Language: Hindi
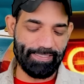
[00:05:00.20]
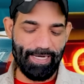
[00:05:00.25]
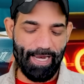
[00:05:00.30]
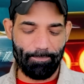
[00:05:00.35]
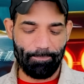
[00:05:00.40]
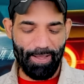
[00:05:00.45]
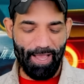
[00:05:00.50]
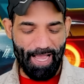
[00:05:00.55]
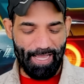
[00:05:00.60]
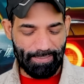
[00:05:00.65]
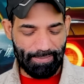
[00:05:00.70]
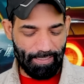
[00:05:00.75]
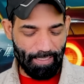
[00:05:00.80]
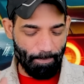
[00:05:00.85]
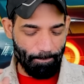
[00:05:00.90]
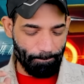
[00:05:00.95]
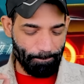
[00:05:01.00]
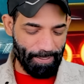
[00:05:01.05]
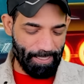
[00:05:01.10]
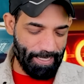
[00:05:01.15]
स्टेप एज
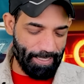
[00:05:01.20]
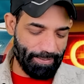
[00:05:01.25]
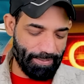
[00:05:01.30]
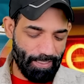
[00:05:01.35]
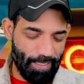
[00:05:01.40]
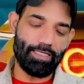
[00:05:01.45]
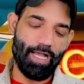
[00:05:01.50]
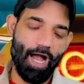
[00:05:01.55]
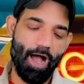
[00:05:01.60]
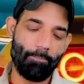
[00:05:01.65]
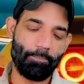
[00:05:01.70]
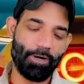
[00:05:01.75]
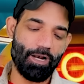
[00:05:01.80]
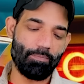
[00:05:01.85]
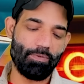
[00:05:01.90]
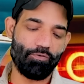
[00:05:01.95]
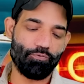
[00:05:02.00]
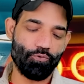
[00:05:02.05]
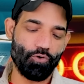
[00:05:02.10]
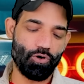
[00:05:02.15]
कंप्लीट यहां पर
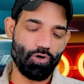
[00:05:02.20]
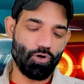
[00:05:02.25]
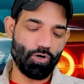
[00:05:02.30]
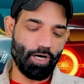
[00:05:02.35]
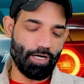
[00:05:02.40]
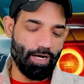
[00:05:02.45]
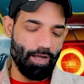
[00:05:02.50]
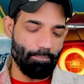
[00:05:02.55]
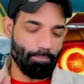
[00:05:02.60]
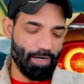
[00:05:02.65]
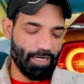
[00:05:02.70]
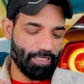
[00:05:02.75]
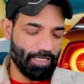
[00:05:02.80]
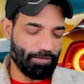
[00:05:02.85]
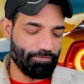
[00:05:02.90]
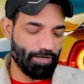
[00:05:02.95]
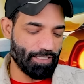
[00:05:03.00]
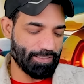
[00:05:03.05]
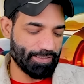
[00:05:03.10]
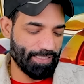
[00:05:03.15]
हमें फॉलो करना है
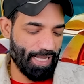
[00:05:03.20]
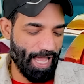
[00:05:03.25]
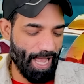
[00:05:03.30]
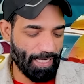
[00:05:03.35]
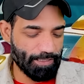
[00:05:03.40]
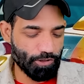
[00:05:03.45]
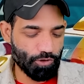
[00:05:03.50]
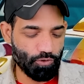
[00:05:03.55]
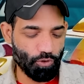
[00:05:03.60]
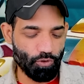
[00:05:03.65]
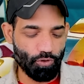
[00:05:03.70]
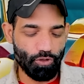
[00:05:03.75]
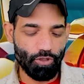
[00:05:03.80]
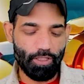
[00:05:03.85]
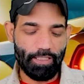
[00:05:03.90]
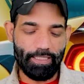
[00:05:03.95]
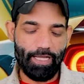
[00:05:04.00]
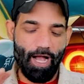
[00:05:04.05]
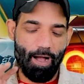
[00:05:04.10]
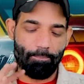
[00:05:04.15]
मल्टीवर्स एक्स को
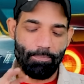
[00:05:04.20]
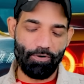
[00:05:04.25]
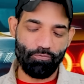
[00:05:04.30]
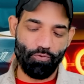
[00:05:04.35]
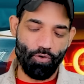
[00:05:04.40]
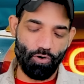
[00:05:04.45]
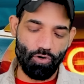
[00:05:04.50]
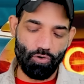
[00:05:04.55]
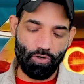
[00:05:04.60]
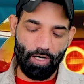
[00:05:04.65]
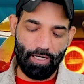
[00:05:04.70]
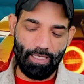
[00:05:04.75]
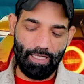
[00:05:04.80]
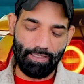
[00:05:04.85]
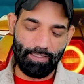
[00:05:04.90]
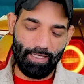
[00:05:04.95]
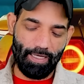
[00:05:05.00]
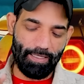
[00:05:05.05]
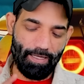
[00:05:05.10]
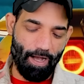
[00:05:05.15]
यहां पर फॉलो कर
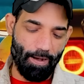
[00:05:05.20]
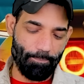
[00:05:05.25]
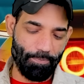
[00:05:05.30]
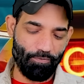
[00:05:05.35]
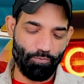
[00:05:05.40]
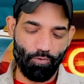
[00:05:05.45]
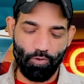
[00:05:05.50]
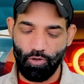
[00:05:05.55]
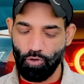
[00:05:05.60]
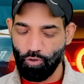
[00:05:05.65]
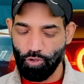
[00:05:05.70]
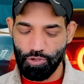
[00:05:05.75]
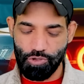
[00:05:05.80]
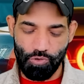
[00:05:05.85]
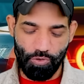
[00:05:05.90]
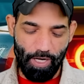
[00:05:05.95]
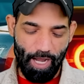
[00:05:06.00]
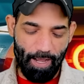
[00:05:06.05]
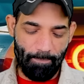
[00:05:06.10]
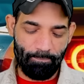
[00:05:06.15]
लेते हैं यहां पर फॉलो हो
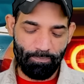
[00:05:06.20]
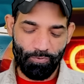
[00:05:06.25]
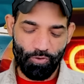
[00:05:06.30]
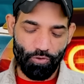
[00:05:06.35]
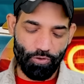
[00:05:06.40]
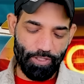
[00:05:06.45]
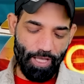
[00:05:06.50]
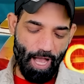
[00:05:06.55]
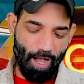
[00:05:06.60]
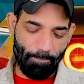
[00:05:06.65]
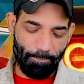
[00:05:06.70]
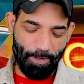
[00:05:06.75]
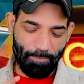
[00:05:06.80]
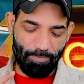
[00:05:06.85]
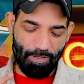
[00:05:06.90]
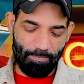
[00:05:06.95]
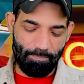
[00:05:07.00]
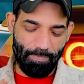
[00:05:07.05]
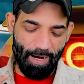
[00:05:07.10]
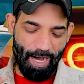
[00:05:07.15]
चुका है और यहां पर
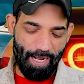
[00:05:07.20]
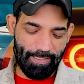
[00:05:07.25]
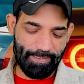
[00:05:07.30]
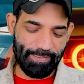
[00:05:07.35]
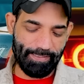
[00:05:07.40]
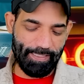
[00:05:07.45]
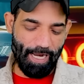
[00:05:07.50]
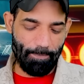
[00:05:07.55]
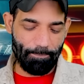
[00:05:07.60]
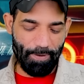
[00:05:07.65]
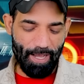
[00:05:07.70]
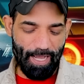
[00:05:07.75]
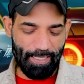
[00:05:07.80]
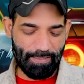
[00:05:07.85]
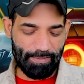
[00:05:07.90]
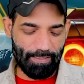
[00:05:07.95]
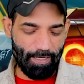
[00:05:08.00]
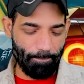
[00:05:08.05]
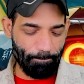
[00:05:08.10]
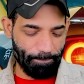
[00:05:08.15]
भी मार्क स्टेप
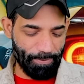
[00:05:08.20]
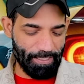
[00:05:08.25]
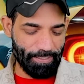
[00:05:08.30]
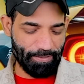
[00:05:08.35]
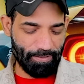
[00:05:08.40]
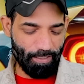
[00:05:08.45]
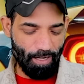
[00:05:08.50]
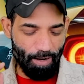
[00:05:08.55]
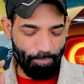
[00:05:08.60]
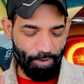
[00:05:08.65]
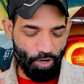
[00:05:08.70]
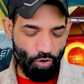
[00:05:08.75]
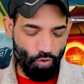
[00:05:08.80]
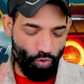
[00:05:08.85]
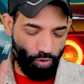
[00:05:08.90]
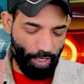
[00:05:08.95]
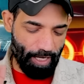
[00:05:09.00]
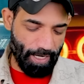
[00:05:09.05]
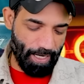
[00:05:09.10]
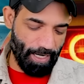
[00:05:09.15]
एज कंप्लीट हमने
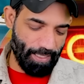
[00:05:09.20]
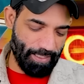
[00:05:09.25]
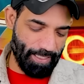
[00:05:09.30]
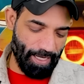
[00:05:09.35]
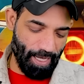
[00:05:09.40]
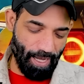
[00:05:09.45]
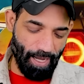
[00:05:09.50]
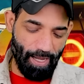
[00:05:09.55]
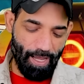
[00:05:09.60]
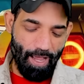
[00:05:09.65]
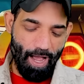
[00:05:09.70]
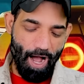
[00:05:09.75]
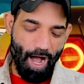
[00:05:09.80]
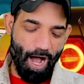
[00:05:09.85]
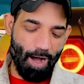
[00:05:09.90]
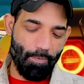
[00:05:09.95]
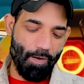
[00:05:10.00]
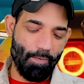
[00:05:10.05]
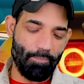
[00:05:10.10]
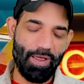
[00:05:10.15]
ओके okay कर दिया है
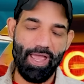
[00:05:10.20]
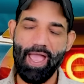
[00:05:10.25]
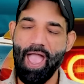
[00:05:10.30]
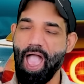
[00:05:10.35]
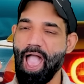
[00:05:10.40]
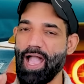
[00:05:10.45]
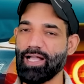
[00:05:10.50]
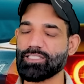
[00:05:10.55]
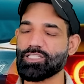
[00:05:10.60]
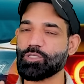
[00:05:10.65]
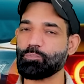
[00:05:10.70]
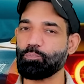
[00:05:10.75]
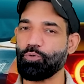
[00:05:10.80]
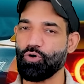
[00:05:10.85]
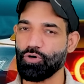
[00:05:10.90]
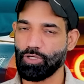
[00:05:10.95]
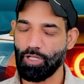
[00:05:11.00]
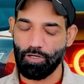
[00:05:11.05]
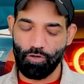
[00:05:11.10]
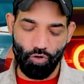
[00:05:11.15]
अब हमें एक्स
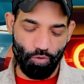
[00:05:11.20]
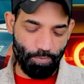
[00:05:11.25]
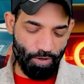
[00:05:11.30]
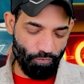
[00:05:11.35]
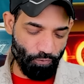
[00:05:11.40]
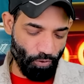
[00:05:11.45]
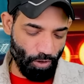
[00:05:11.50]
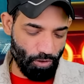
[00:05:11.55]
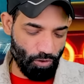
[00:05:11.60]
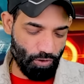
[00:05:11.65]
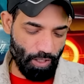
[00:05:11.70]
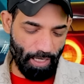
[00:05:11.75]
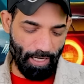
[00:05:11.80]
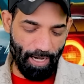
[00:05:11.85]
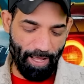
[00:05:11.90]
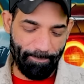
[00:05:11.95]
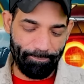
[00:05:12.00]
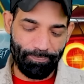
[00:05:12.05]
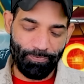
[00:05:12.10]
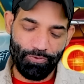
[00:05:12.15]
पोर्टल को भी फॉलो
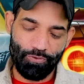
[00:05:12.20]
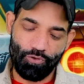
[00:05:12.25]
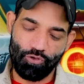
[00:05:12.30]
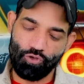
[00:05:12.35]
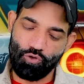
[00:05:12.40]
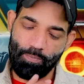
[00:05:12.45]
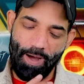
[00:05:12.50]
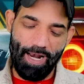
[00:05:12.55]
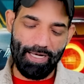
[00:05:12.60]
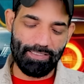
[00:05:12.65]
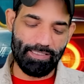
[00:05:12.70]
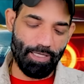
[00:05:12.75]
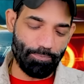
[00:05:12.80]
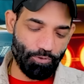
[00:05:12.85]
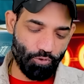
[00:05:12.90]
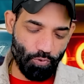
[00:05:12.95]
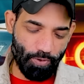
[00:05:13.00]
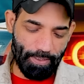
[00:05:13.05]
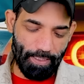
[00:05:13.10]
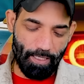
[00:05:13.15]
करना है तो दोबारा से
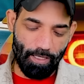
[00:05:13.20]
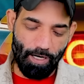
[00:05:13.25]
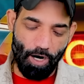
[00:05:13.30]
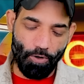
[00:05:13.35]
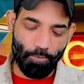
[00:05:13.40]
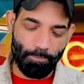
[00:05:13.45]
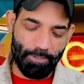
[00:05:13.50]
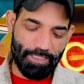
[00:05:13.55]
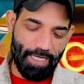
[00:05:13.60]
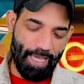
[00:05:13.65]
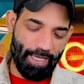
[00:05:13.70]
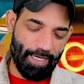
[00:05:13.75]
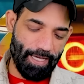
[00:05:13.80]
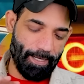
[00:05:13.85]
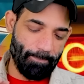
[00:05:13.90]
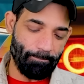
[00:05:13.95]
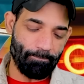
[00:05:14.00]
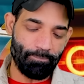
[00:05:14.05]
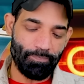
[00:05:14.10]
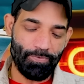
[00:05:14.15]
हम ट्विटर अकाउंट पर जाएंगे